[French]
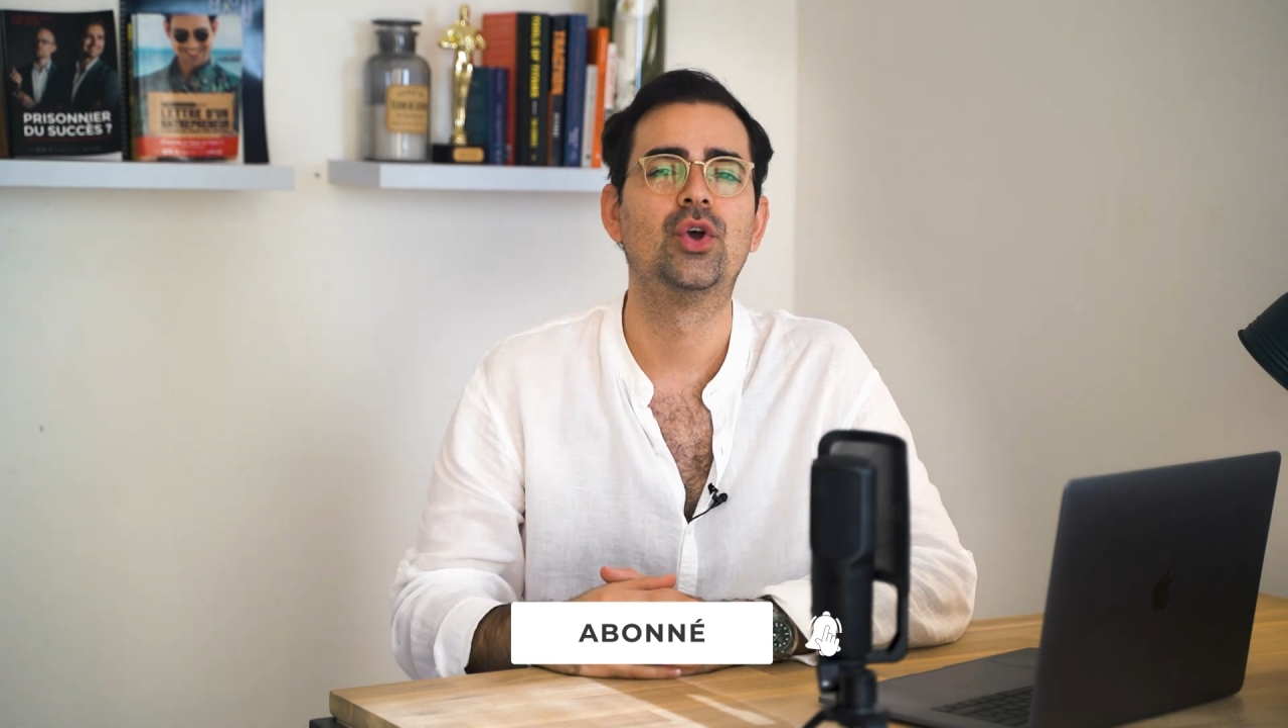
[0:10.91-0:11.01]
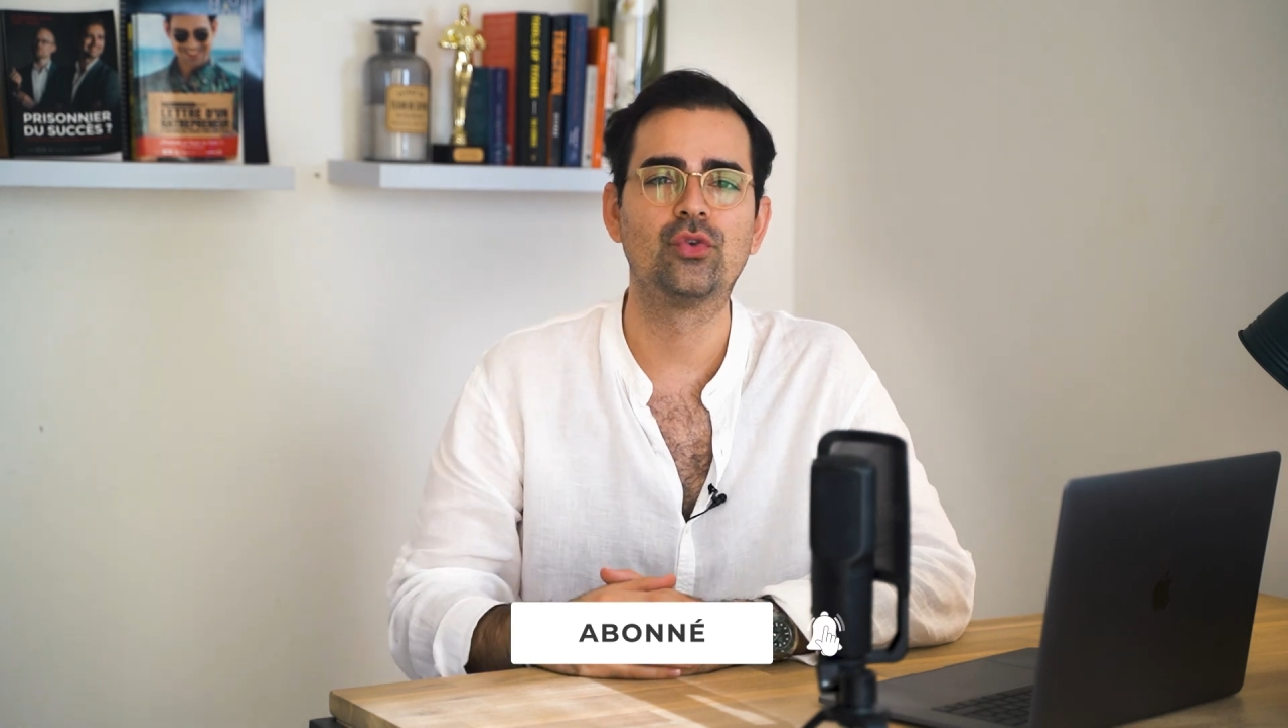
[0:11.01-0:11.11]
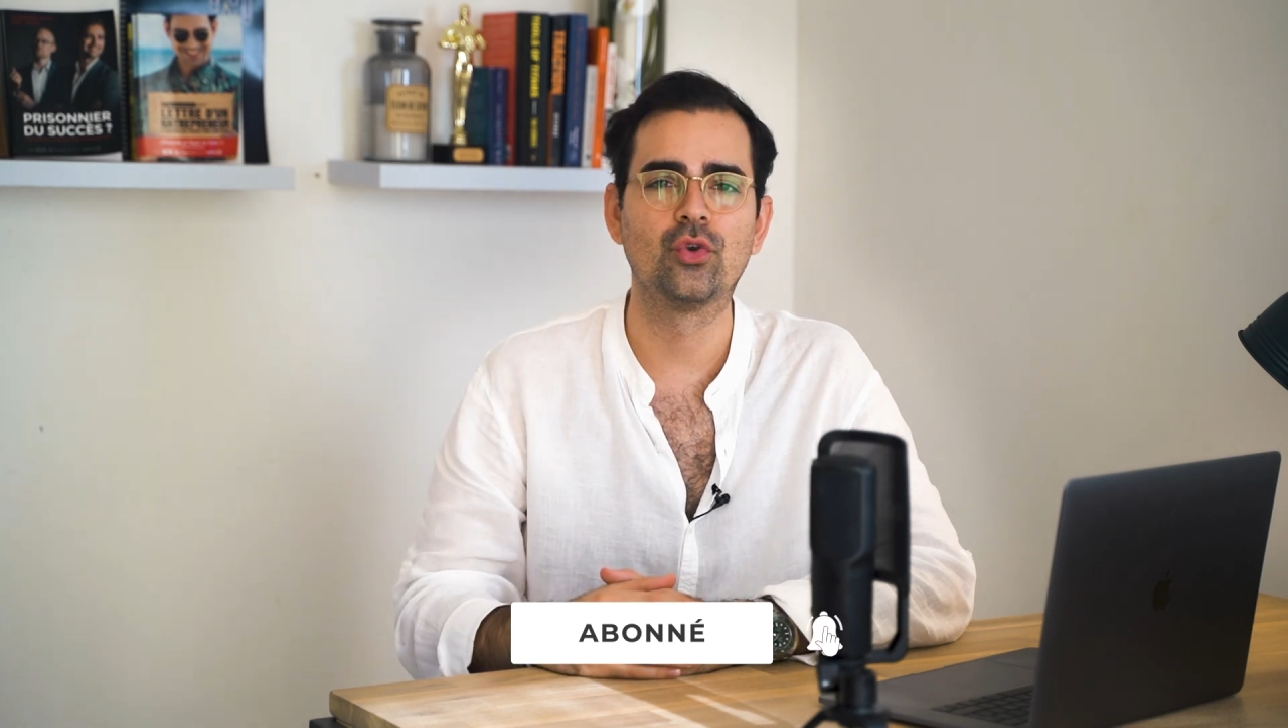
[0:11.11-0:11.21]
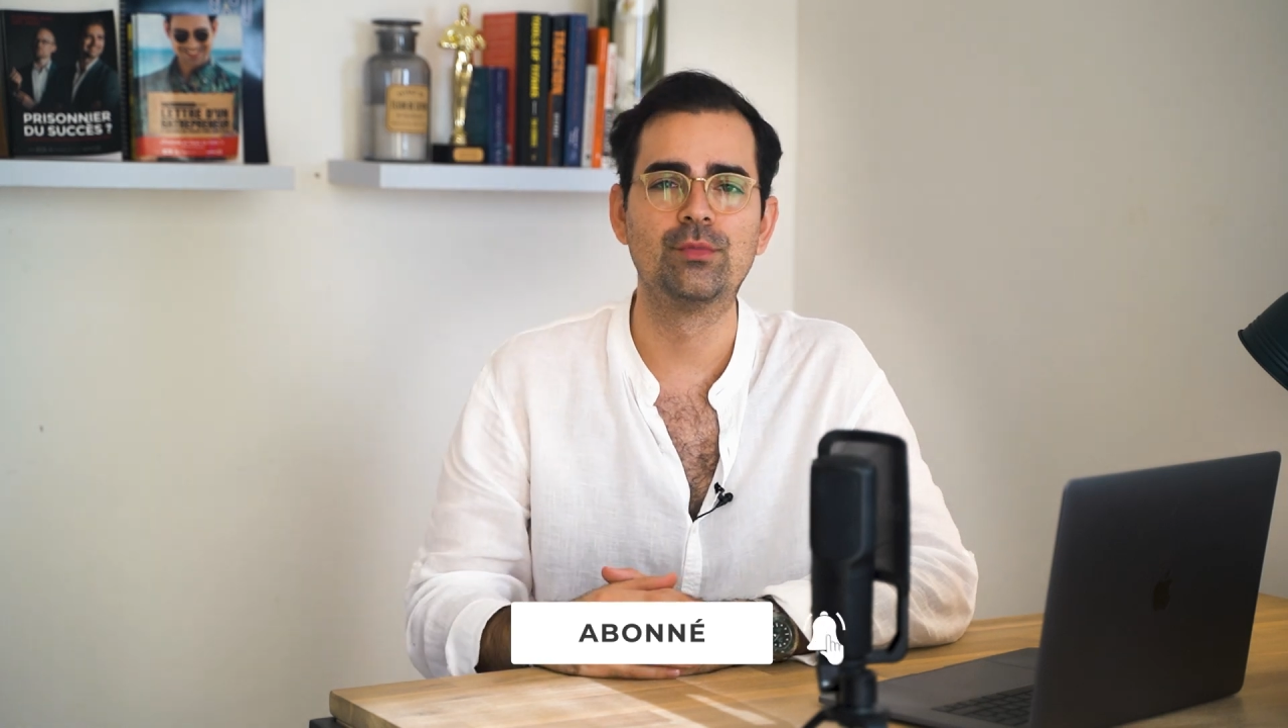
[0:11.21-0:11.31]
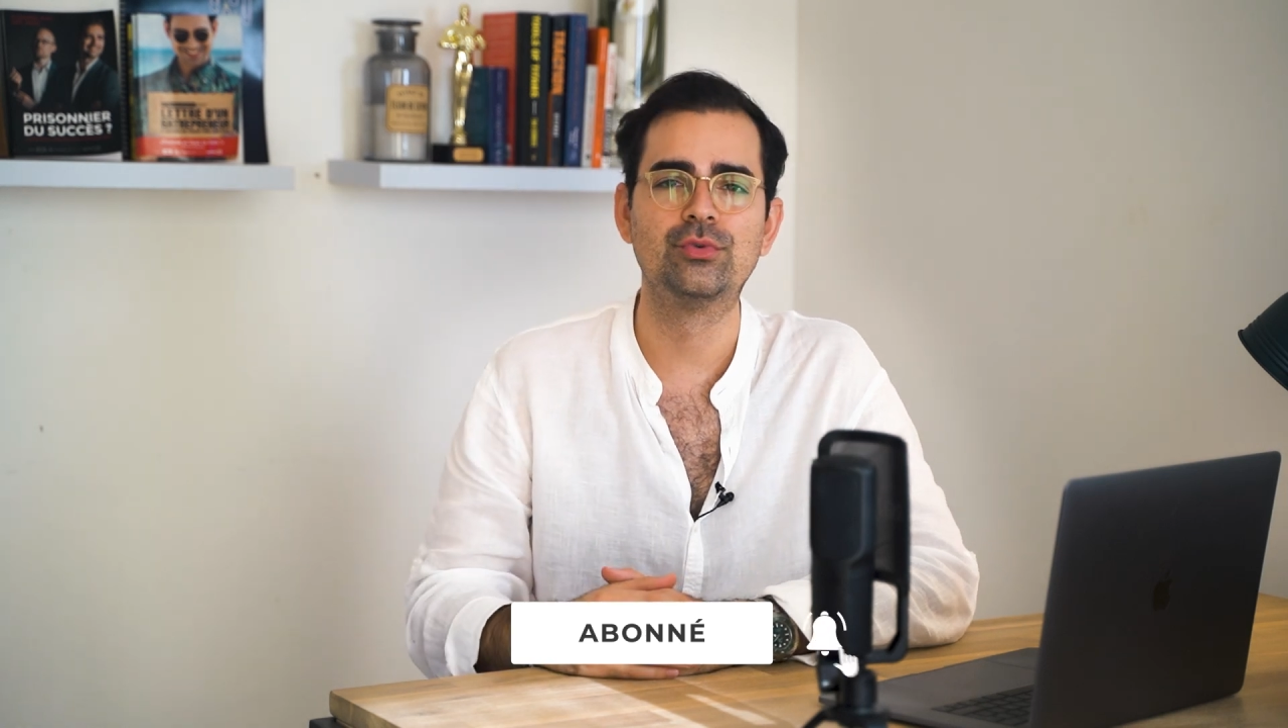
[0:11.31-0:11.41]

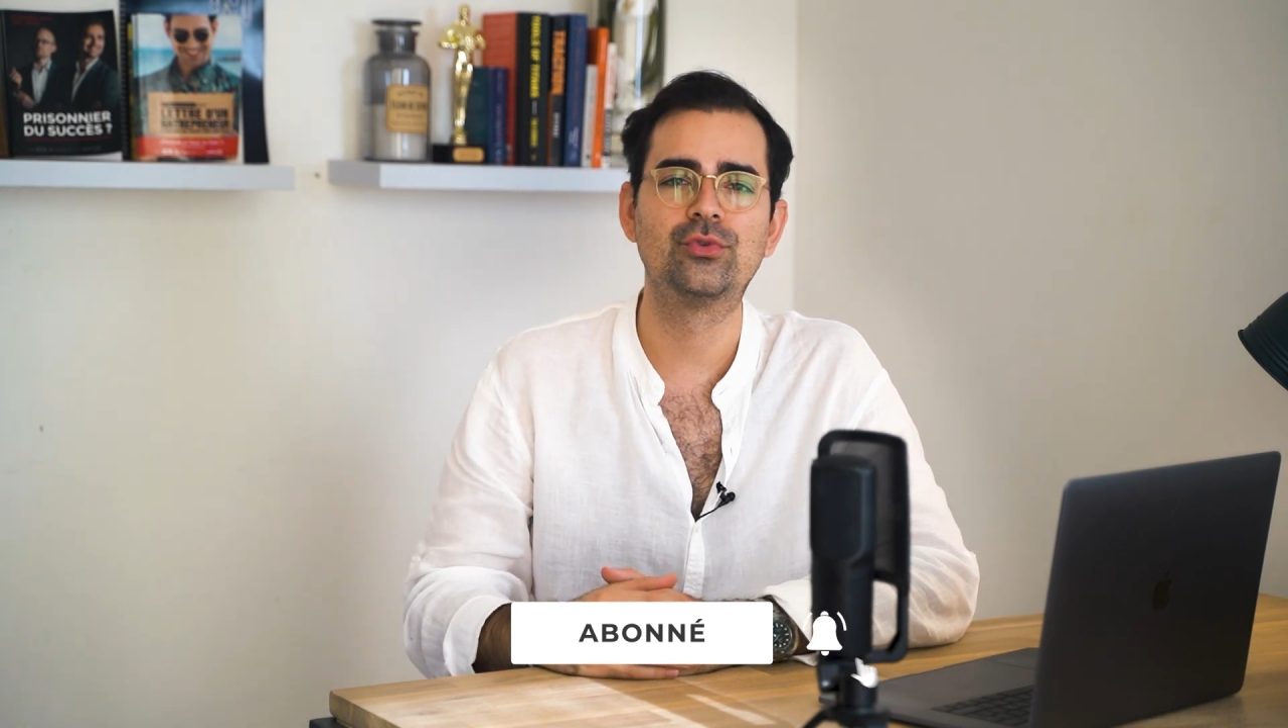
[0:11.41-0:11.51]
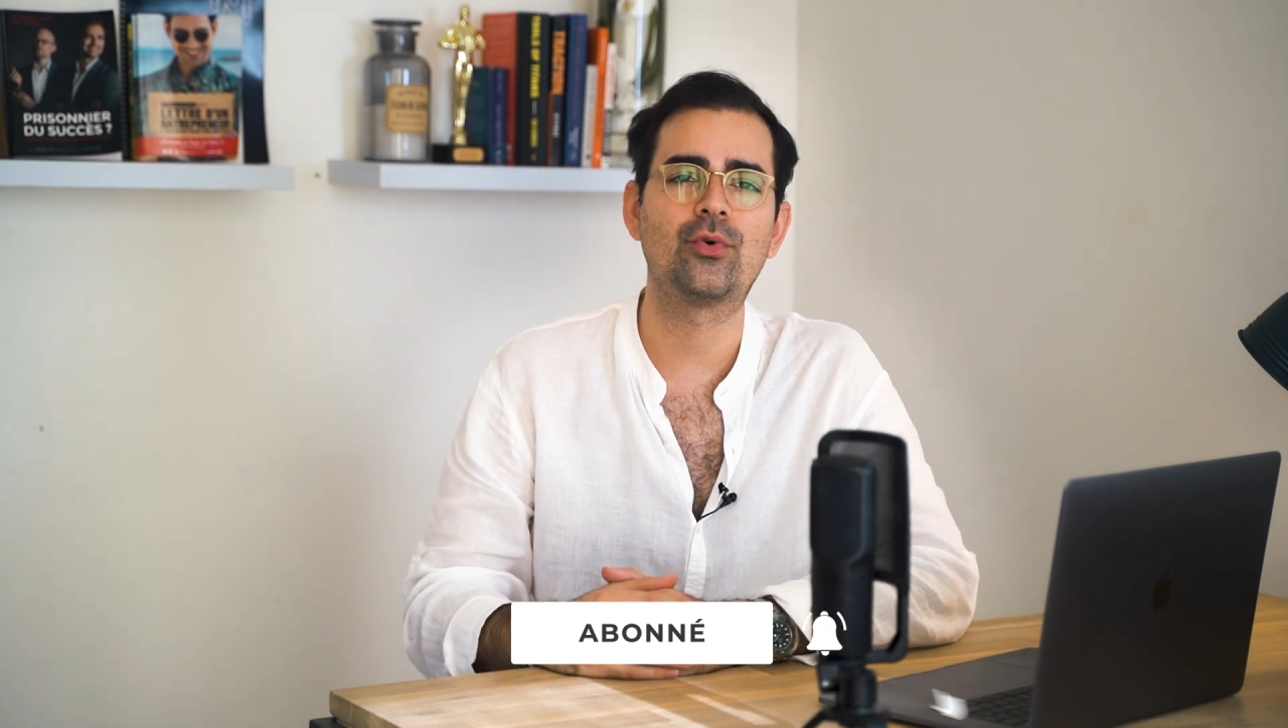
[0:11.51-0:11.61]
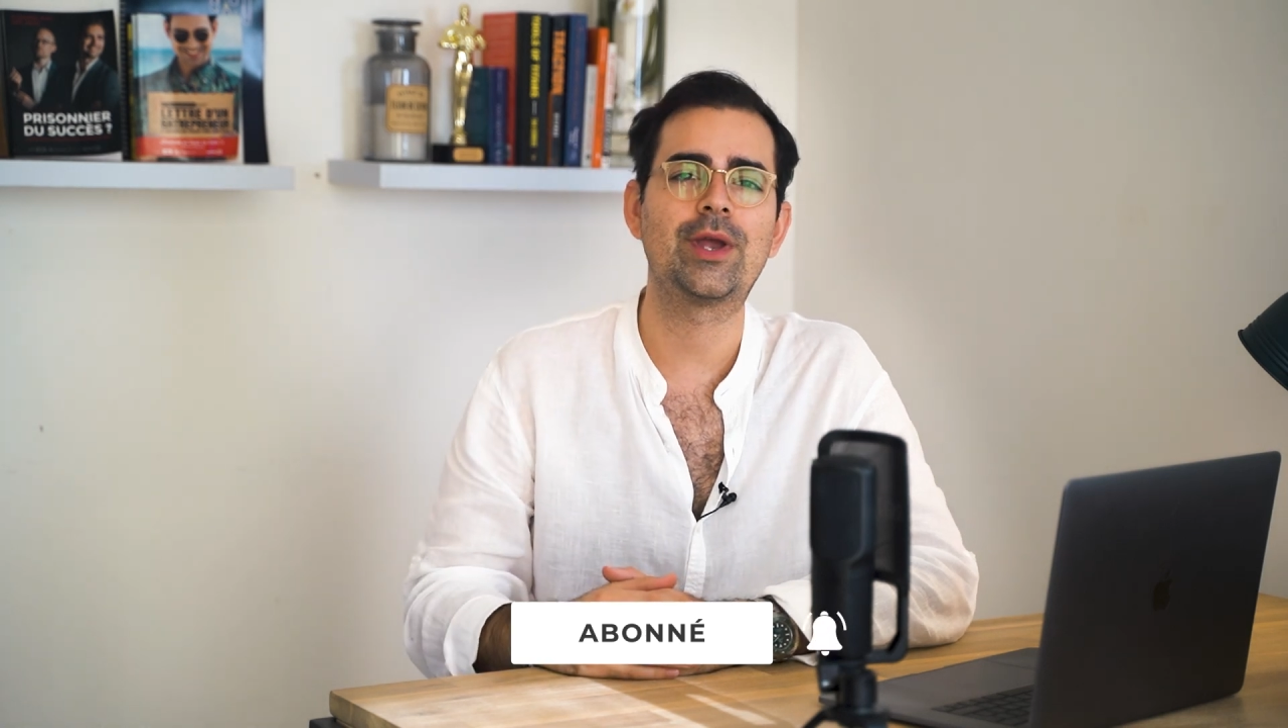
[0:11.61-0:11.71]
sur le bouton